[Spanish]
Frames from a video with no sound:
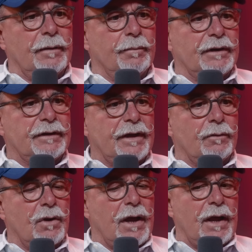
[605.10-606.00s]

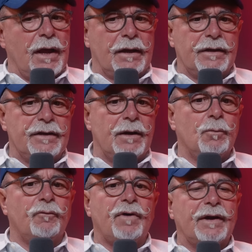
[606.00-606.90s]
invirtieron a,
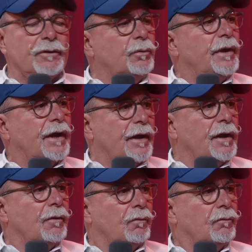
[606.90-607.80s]
Guillermo, Farid hubiera
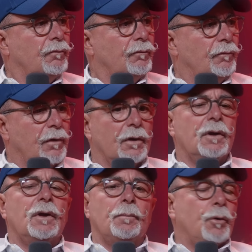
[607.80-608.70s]
ganado.
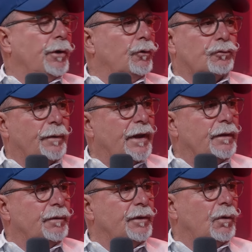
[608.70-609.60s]
Porque no se hubiera
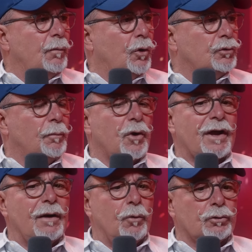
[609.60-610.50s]
dividido el voto, porque
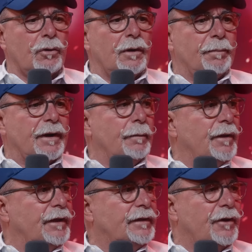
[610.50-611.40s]
que el voto del
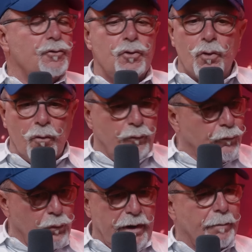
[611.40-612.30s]
PRMista no
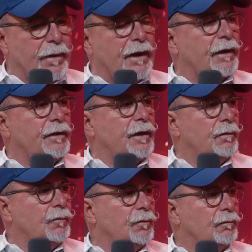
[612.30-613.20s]
fue para
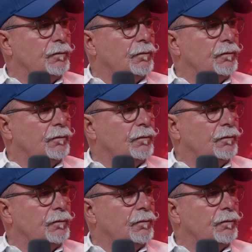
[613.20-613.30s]
Guillermo,